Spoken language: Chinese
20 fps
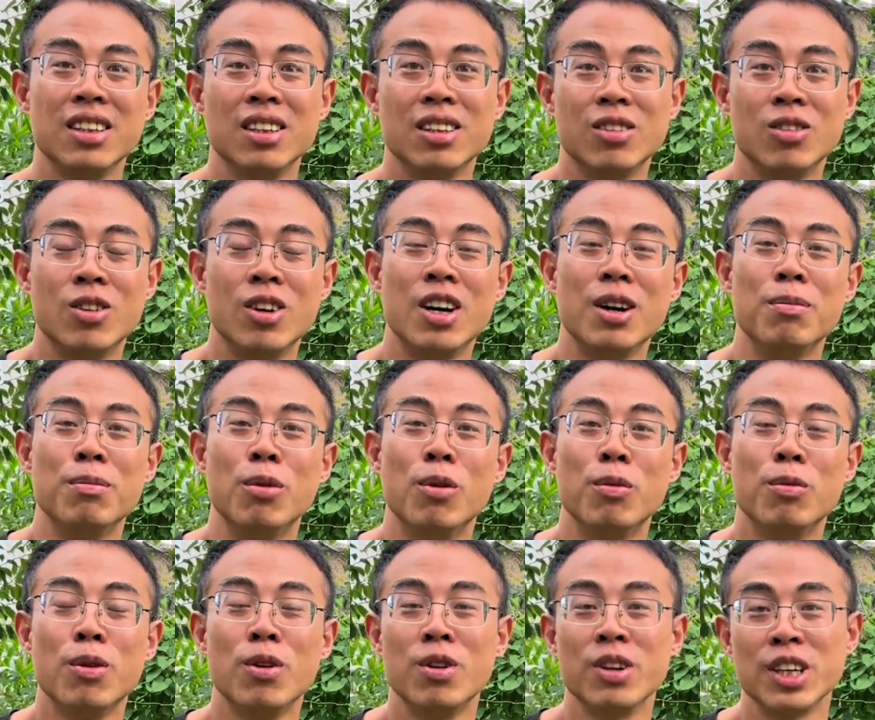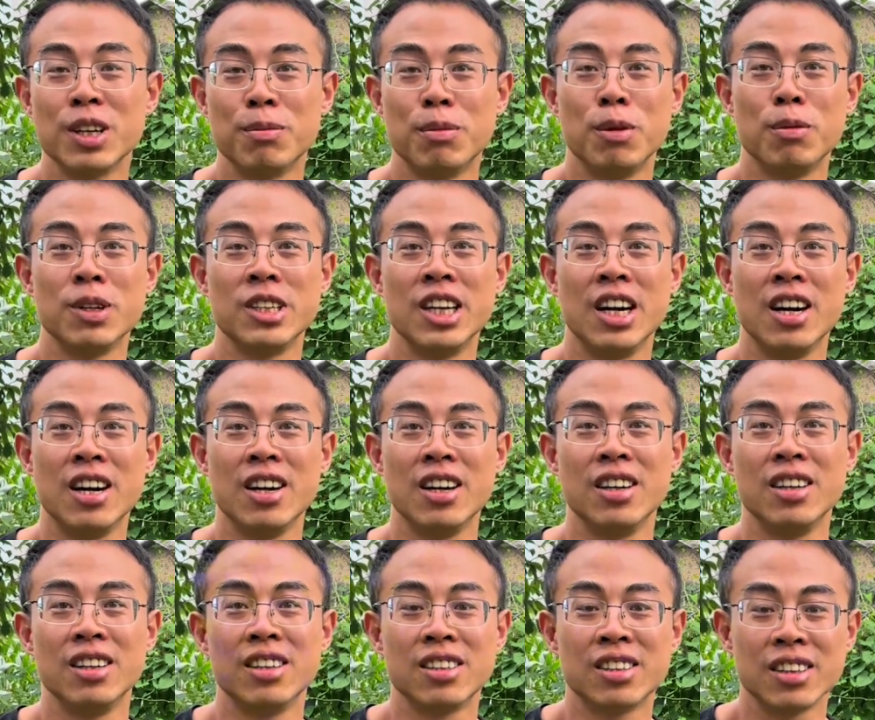我喊伯伯，一个伯伯家，
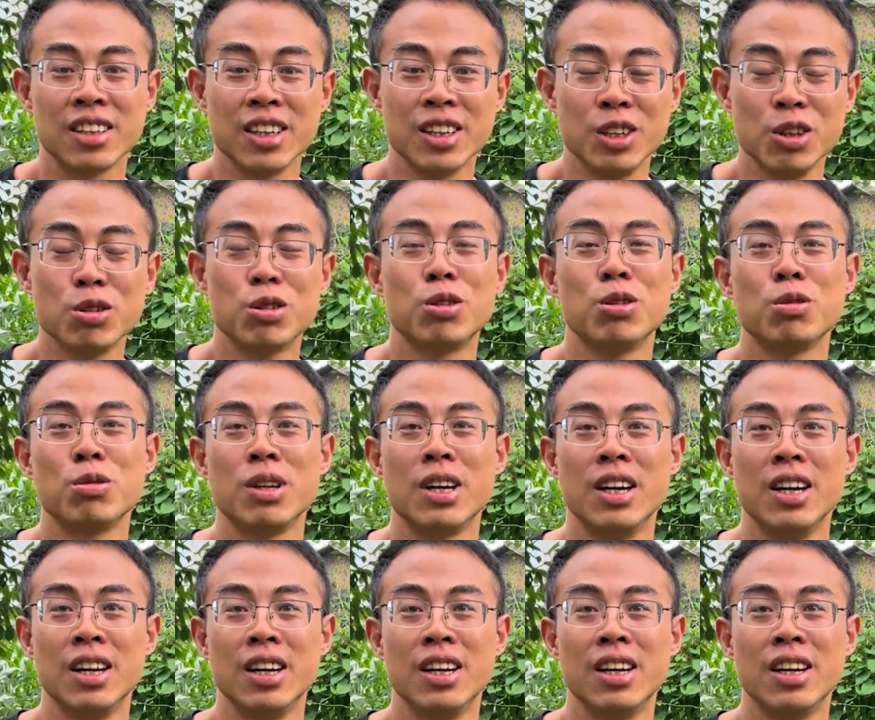他也六十多岁了。